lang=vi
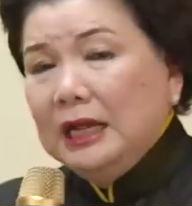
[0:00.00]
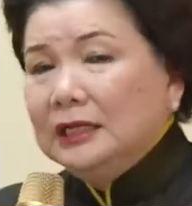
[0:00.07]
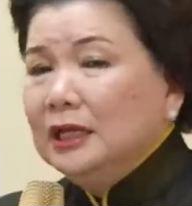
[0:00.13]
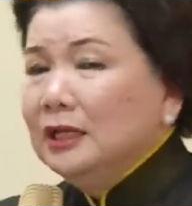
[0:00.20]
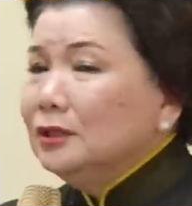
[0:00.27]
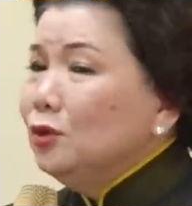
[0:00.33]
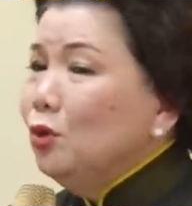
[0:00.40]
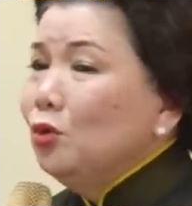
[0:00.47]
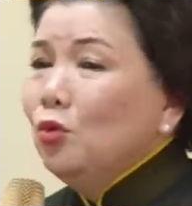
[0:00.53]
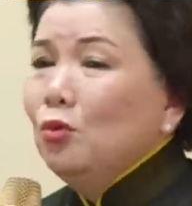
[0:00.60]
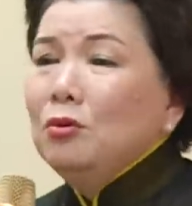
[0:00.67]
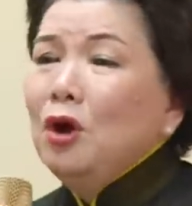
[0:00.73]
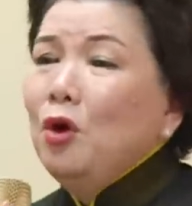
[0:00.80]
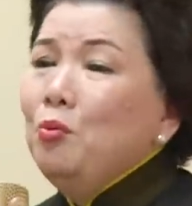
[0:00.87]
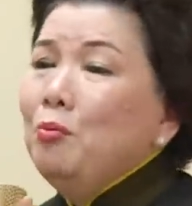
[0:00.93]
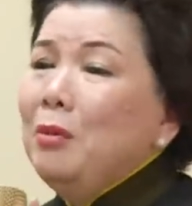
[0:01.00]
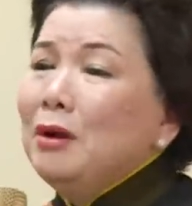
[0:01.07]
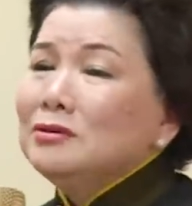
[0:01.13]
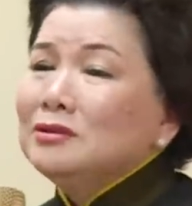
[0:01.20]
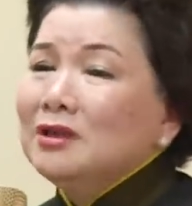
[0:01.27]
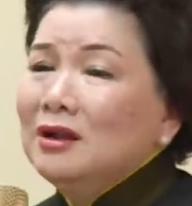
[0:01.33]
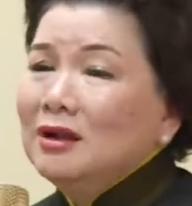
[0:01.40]
nhưng tôi cũng không
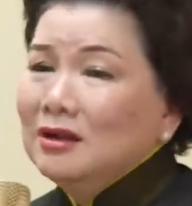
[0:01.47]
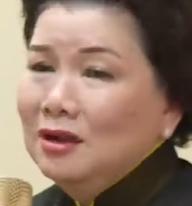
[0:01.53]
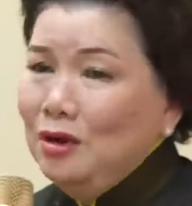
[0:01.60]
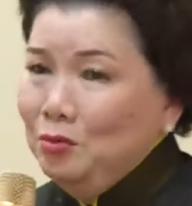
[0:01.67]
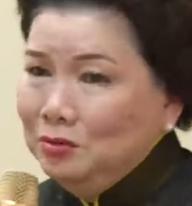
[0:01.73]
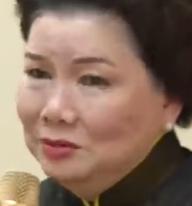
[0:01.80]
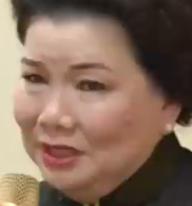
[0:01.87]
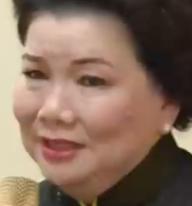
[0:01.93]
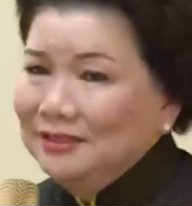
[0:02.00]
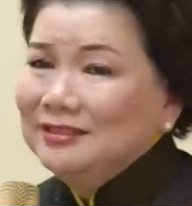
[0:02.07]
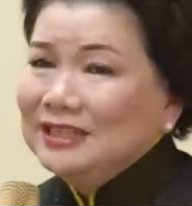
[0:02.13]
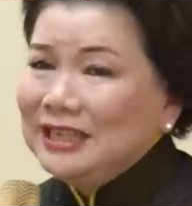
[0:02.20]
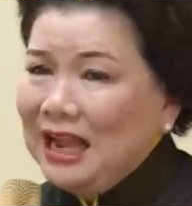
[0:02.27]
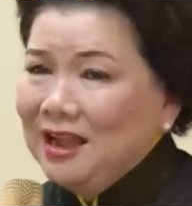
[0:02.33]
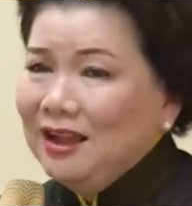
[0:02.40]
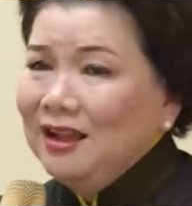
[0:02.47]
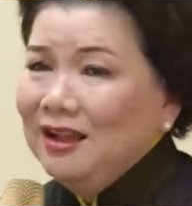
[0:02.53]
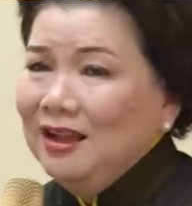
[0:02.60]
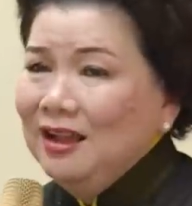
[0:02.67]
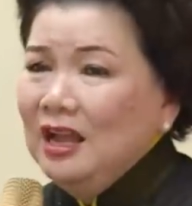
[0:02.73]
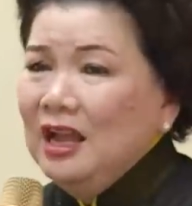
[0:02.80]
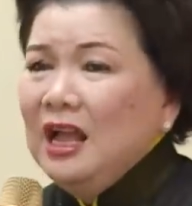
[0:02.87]
bao giờ đồng tình rằng
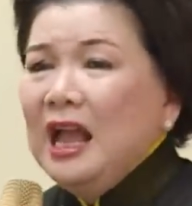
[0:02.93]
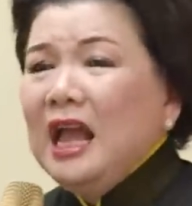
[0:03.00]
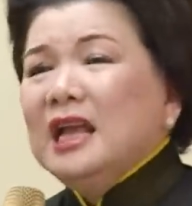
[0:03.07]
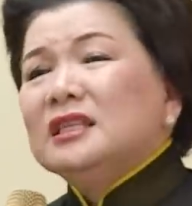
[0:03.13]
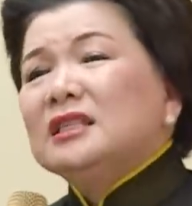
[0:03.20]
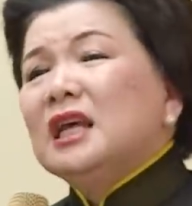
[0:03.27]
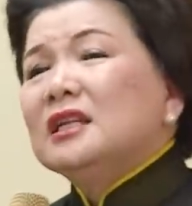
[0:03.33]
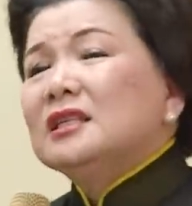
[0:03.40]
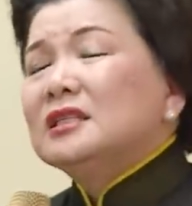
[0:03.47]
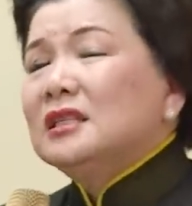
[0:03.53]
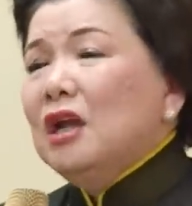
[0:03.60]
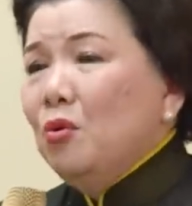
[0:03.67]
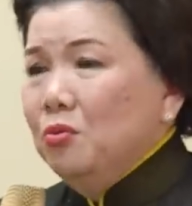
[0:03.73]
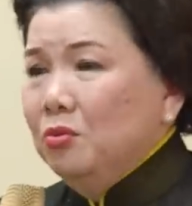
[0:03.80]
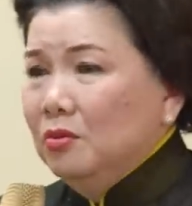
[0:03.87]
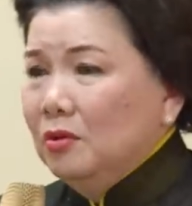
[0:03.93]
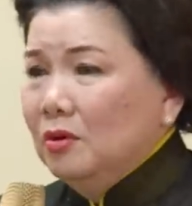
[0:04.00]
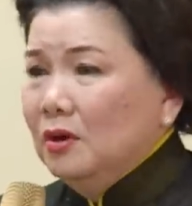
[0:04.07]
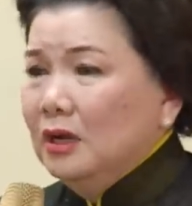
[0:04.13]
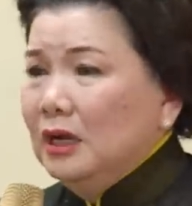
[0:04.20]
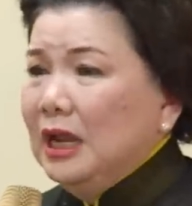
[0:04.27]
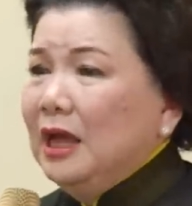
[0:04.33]
hễ giận chồng
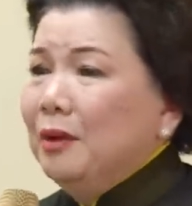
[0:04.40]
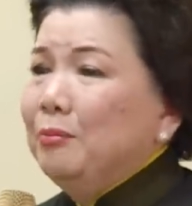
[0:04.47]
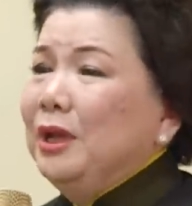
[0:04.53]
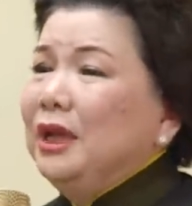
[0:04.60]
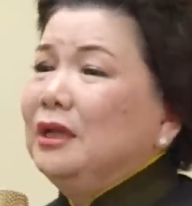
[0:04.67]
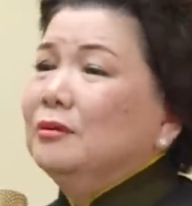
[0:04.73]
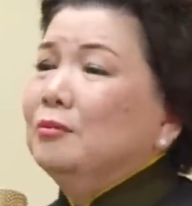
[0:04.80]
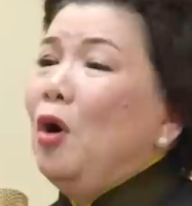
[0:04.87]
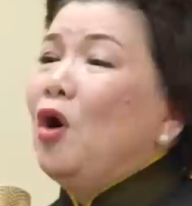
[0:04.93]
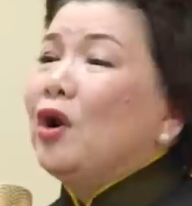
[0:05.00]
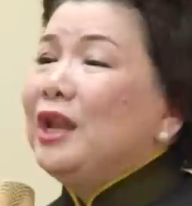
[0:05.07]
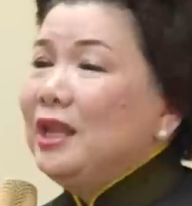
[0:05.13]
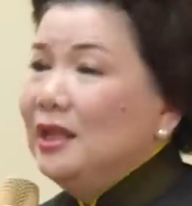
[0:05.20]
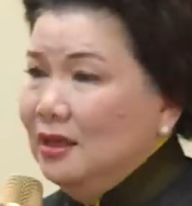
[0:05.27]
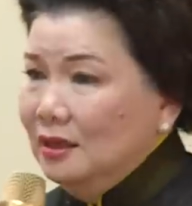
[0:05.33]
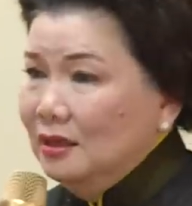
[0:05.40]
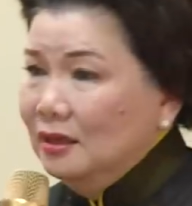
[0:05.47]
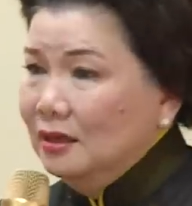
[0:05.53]
là mình bỏ đi.